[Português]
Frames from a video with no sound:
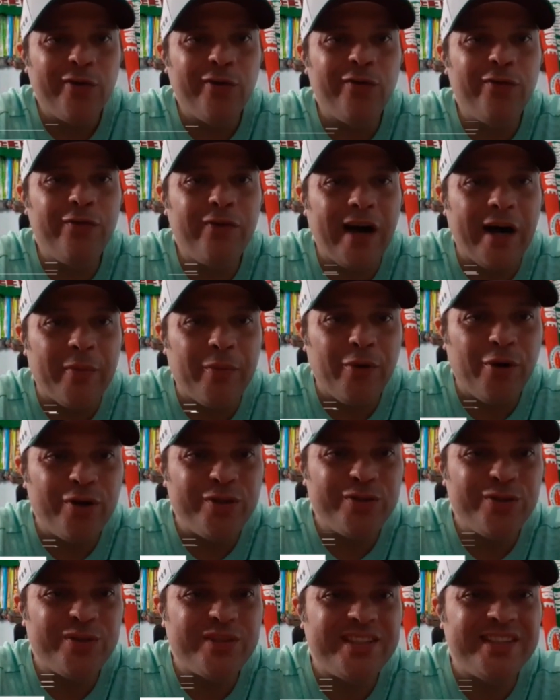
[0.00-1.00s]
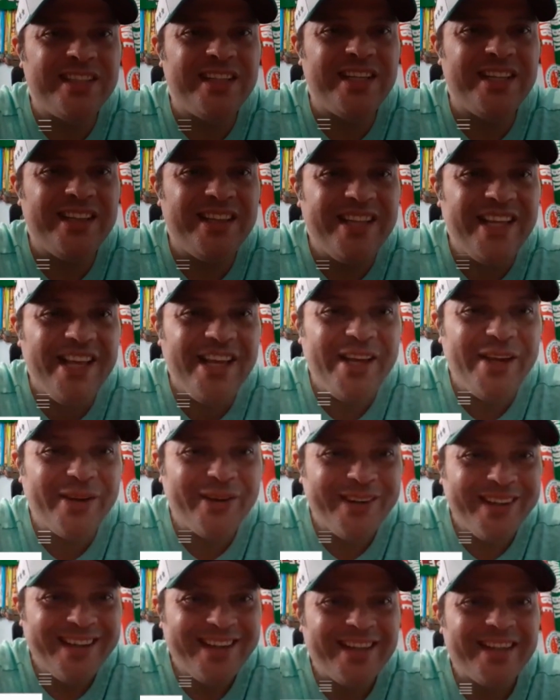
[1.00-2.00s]
o famoso
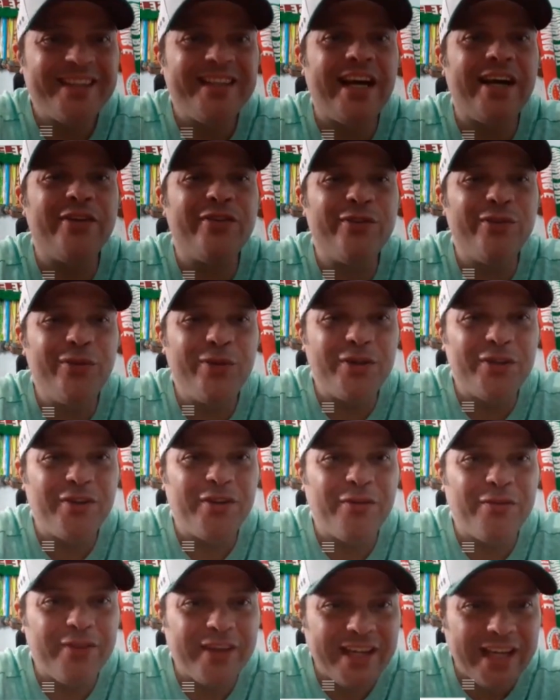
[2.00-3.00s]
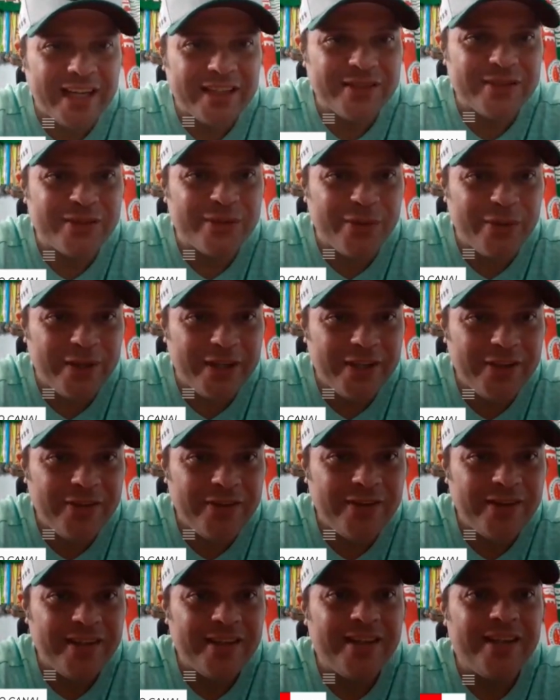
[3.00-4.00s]
sininho das
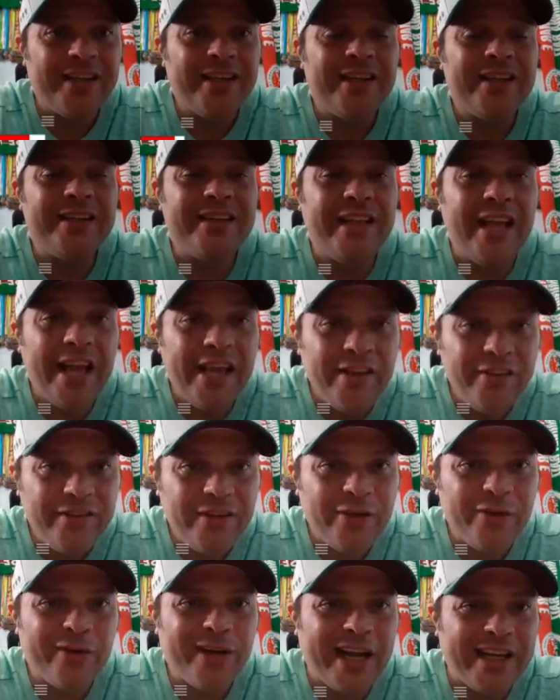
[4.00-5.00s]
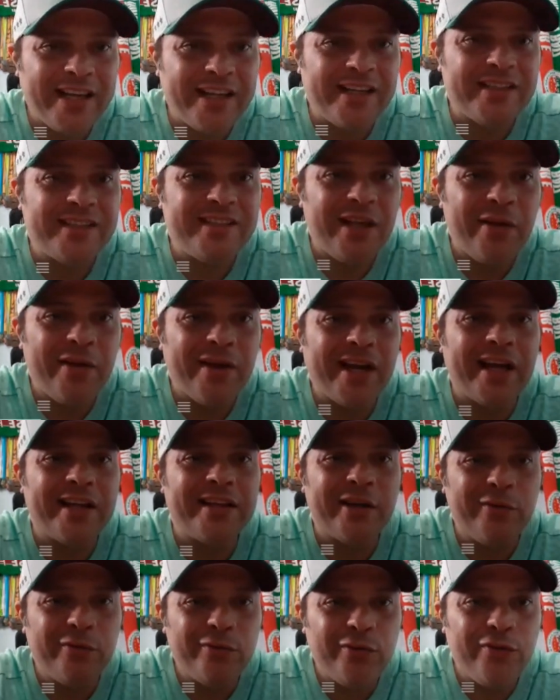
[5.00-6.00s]
notificações, deixem o likezinho em
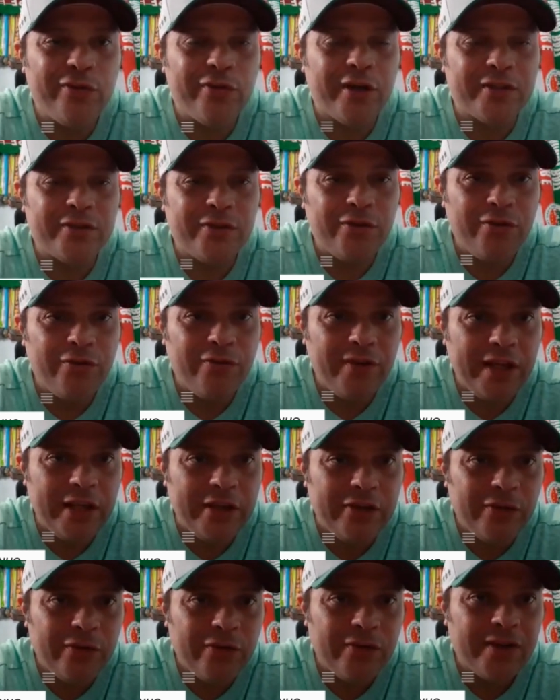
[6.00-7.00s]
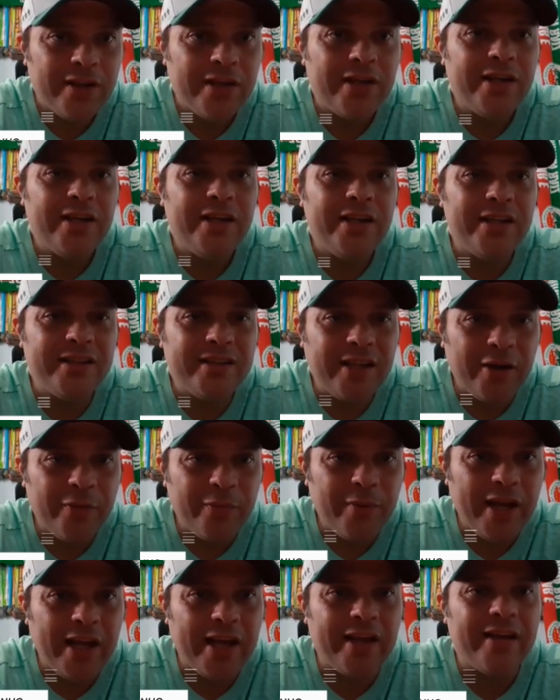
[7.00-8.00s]
cada um dos nossos vídeos e
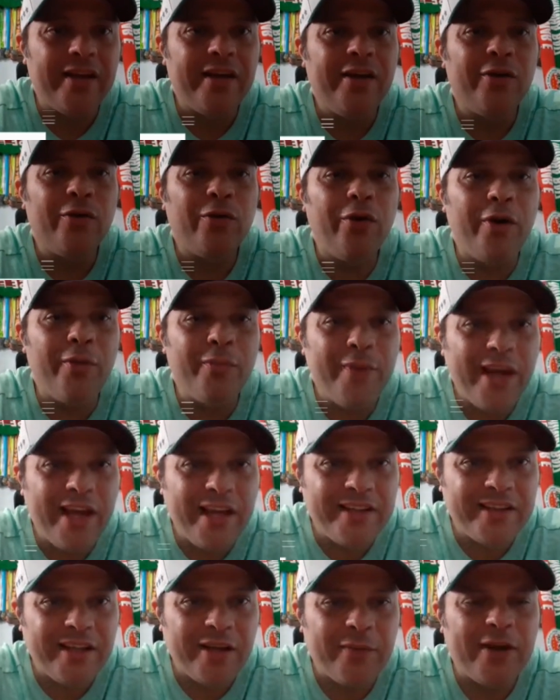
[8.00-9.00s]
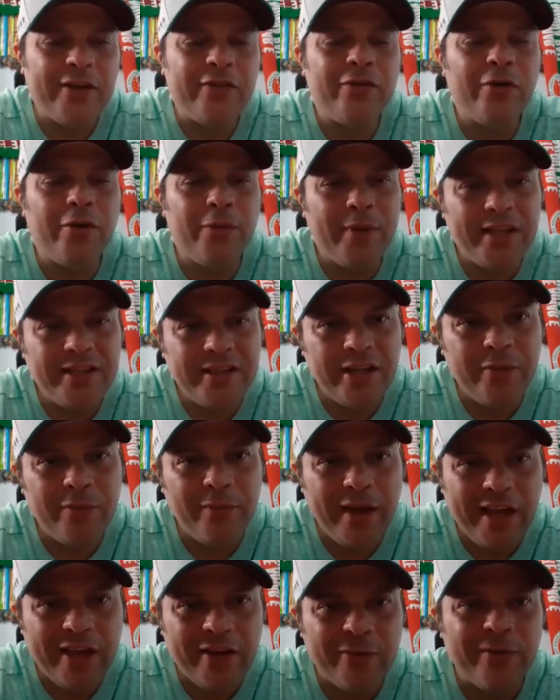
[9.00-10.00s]
também comentem, mas comentem
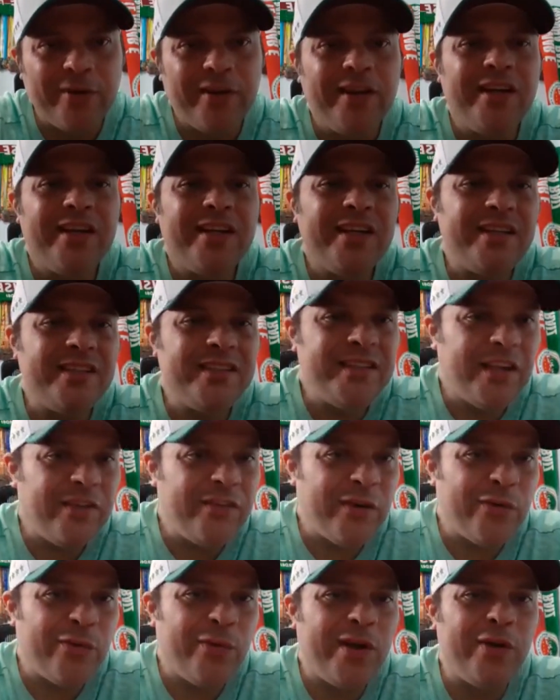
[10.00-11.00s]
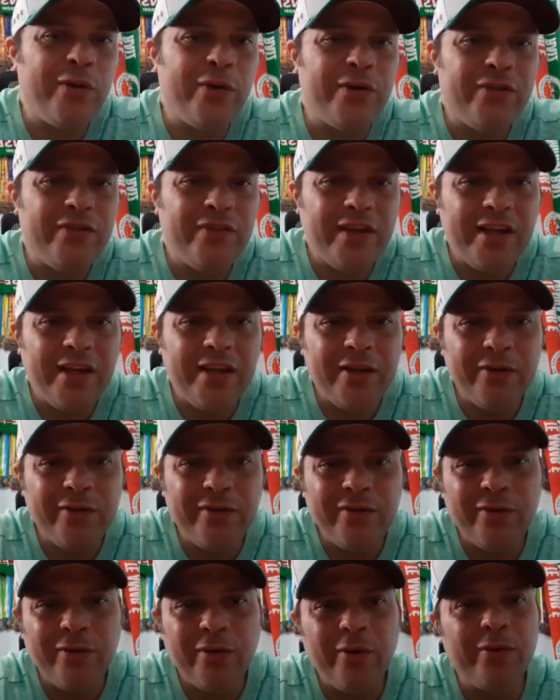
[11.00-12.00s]
mesmo, que seja com
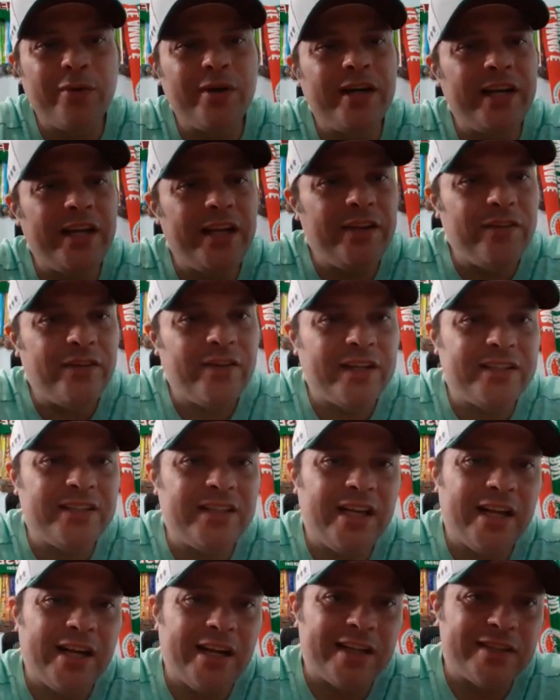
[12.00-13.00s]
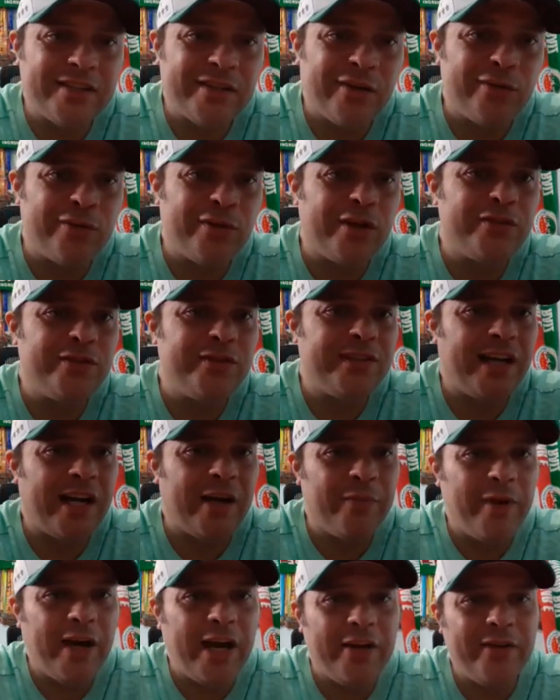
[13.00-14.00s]
elogios ou críticas em relação ao nosso
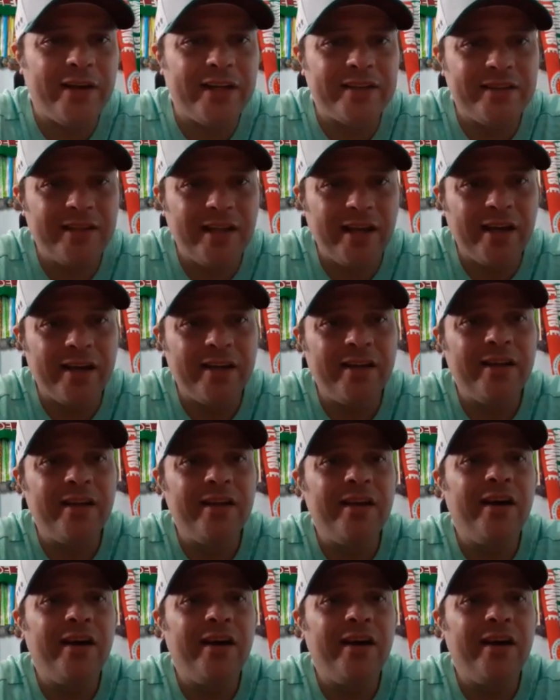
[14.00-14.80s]
trabalho e até